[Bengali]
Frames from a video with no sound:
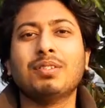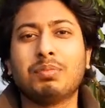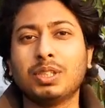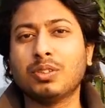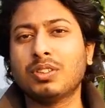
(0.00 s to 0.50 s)

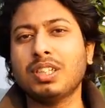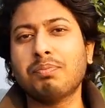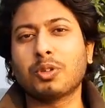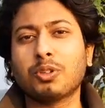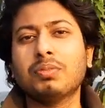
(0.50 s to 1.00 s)
ভিডিওটি
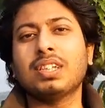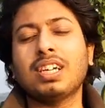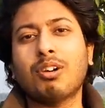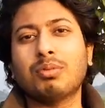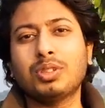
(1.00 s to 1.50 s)
প্রথম থেকে
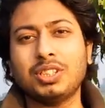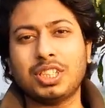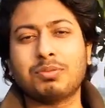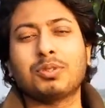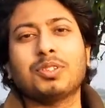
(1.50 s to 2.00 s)
অবশ্যই
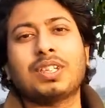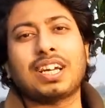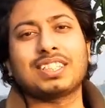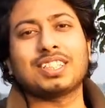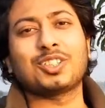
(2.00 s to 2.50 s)
শেষ পর্যন্ত
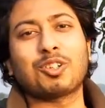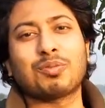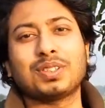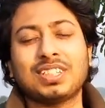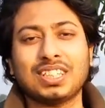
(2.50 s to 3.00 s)
দেখার চেষ্টা
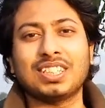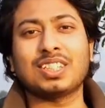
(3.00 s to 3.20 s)
করবেন সাথে